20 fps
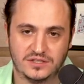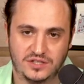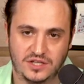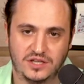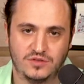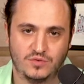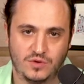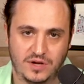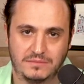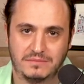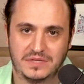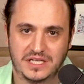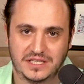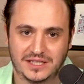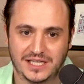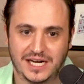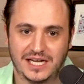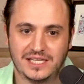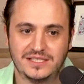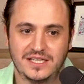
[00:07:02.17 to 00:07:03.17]
sí duele
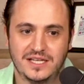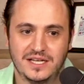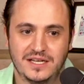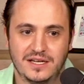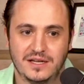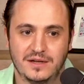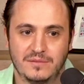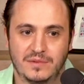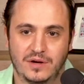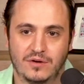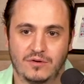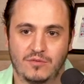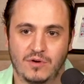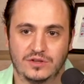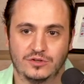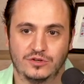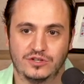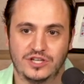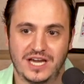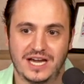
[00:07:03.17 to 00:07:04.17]
mientras, pero
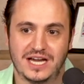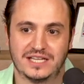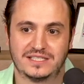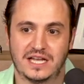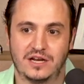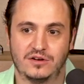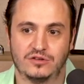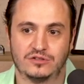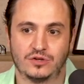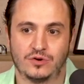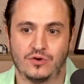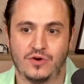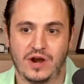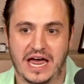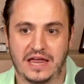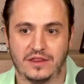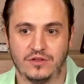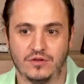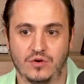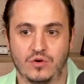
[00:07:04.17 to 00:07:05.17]
cuando llegas al otro
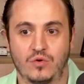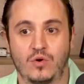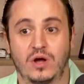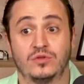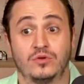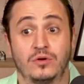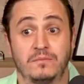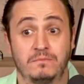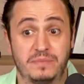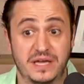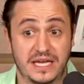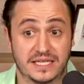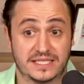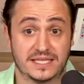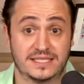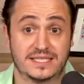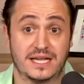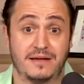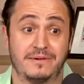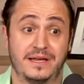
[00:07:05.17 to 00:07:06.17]
lado o cuando
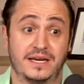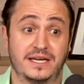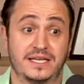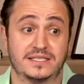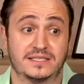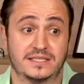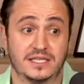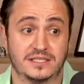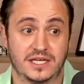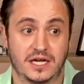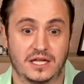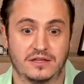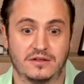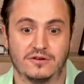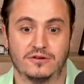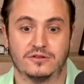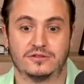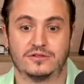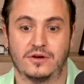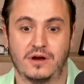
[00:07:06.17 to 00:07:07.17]
empiezas a ver que estás
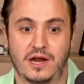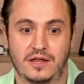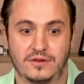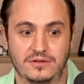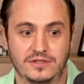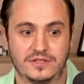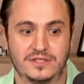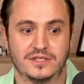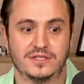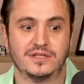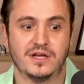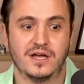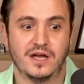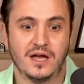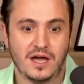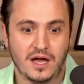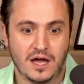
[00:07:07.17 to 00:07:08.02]
llegando al otro lado, dices,